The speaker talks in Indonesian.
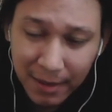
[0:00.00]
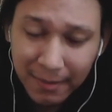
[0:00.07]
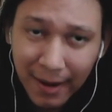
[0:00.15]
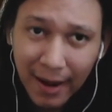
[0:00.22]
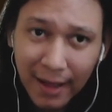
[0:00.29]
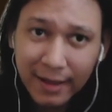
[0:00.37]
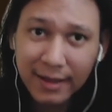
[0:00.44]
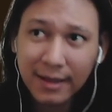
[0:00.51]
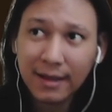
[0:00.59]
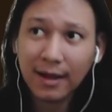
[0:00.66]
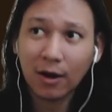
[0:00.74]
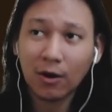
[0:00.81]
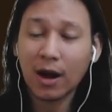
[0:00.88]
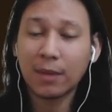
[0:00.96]
ditambah lagi
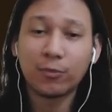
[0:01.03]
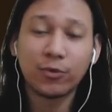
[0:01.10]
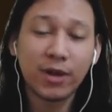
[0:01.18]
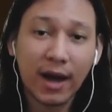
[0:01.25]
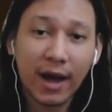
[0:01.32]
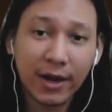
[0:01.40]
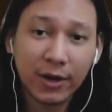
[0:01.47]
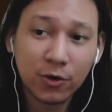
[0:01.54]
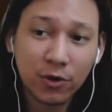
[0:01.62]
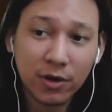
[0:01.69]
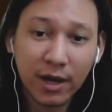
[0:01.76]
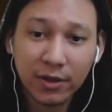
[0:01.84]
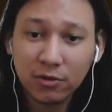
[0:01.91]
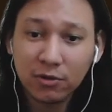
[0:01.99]
kalau kalian punya
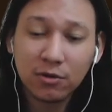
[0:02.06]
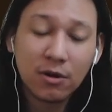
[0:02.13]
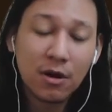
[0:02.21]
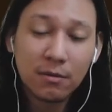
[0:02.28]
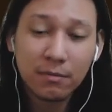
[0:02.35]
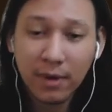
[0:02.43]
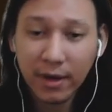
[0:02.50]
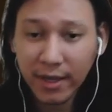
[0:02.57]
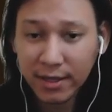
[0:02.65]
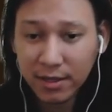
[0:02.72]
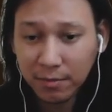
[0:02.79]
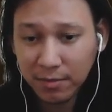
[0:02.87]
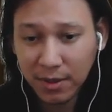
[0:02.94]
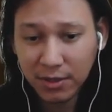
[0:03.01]
Kaido nah itu
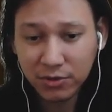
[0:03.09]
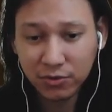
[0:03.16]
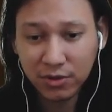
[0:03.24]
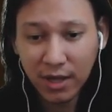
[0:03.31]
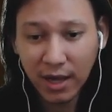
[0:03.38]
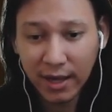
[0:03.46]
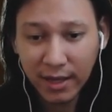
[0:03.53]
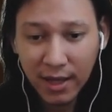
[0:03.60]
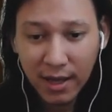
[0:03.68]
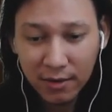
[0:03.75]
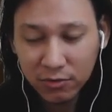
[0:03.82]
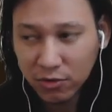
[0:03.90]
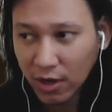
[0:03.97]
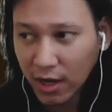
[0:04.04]
makin tebel juga ya
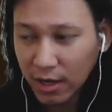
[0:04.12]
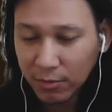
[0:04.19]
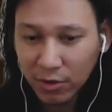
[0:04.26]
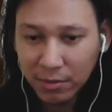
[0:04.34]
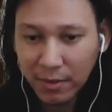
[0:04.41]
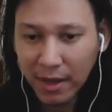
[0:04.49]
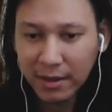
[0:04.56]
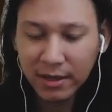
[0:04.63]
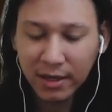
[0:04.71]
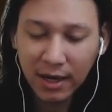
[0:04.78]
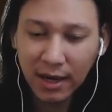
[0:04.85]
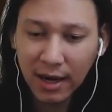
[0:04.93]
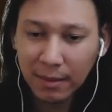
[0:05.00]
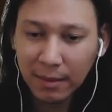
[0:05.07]
untuk armornya main
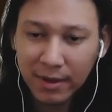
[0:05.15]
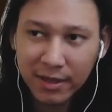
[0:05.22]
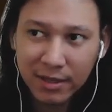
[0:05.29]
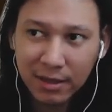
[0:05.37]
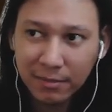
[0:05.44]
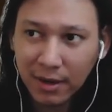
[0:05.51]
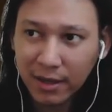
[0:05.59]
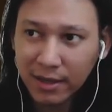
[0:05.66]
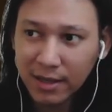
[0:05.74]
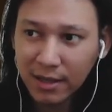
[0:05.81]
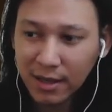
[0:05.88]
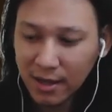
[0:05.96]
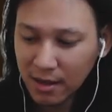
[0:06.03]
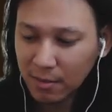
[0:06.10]
rally lama ditambah lagi
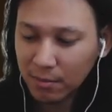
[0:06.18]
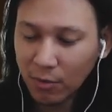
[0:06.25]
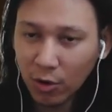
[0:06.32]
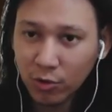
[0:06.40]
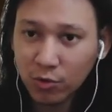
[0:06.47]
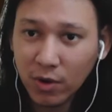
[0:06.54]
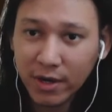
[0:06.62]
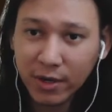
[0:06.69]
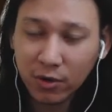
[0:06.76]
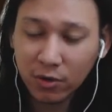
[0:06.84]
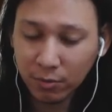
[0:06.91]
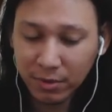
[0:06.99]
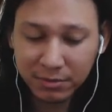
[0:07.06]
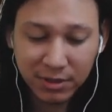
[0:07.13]
bawa dua Nico
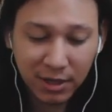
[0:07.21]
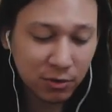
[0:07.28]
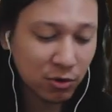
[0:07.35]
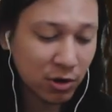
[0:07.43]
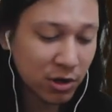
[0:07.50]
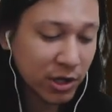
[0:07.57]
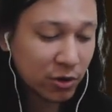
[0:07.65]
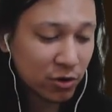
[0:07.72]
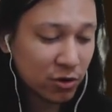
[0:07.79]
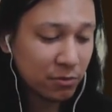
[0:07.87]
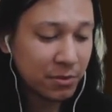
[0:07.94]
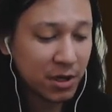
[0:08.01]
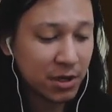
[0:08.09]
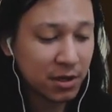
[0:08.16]
Robin misalkan dua Nico
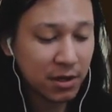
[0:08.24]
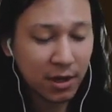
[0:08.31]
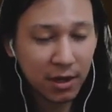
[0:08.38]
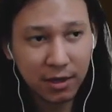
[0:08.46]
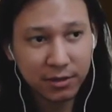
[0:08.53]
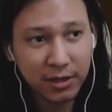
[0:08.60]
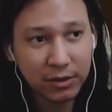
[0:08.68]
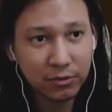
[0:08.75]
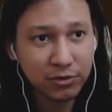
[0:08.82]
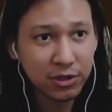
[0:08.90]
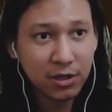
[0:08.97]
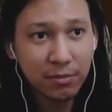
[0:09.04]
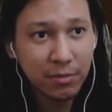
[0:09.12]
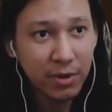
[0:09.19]
Robin ya satu
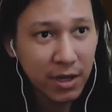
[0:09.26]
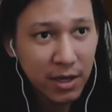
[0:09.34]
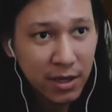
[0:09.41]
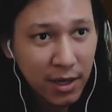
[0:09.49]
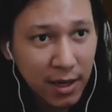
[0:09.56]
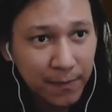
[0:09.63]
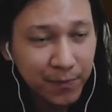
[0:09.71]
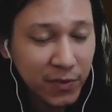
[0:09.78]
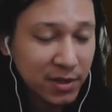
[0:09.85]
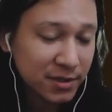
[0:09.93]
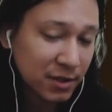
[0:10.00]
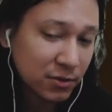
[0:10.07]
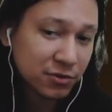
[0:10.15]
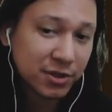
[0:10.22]
jinbe ya
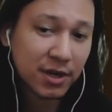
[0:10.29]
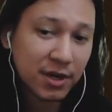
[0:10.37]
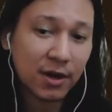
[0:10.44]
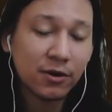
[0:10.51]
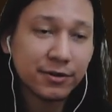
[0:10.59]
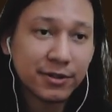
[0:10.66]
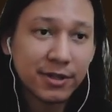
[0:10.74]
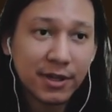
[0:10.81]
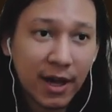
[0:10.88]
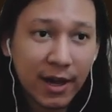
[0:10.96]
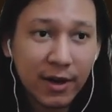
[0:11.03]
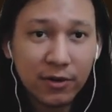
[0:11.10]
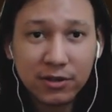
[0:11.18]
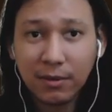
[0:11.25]
satu Shirahoshi
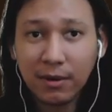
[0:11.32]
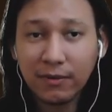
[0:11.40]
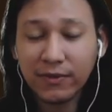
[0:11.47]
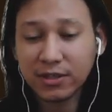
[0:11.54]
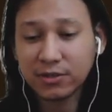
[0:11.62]
Kaido sama